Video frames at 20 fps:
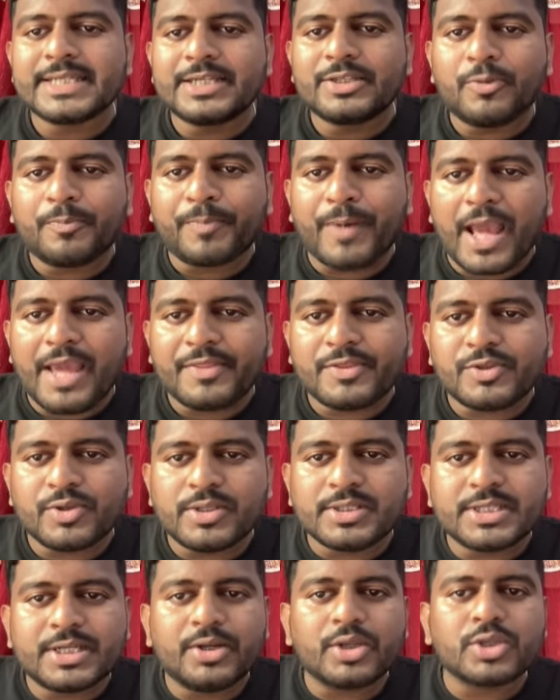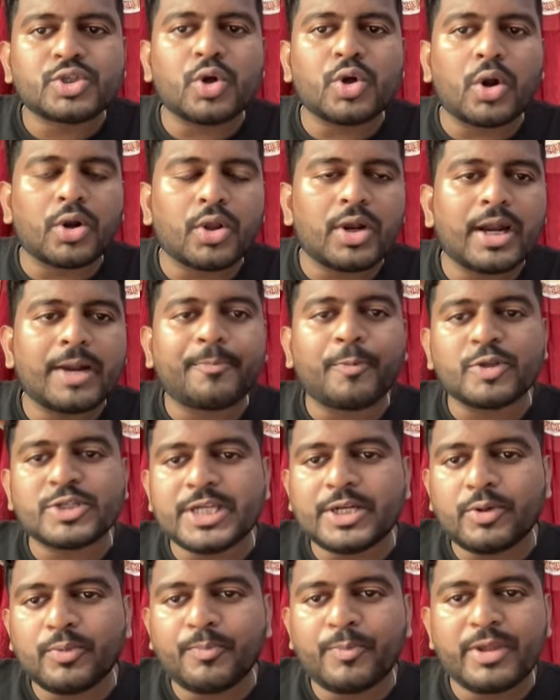কিন্তু প্রাইস চলছিল ছ ডলার
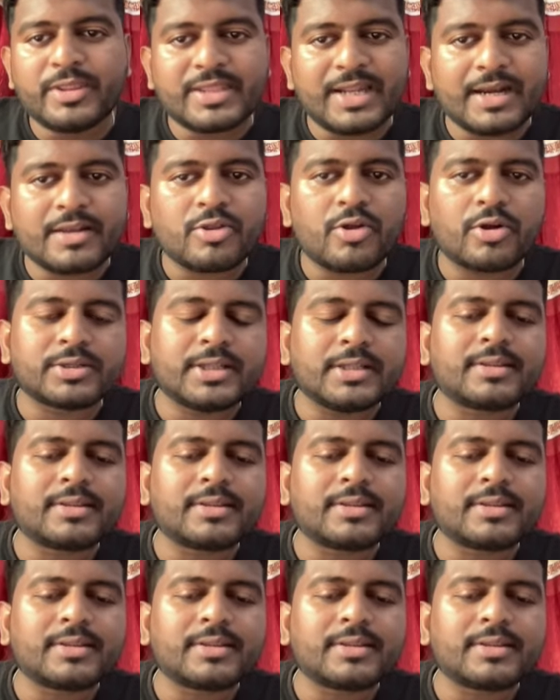পঁচানব্বই সেন্টস অর্থাৎ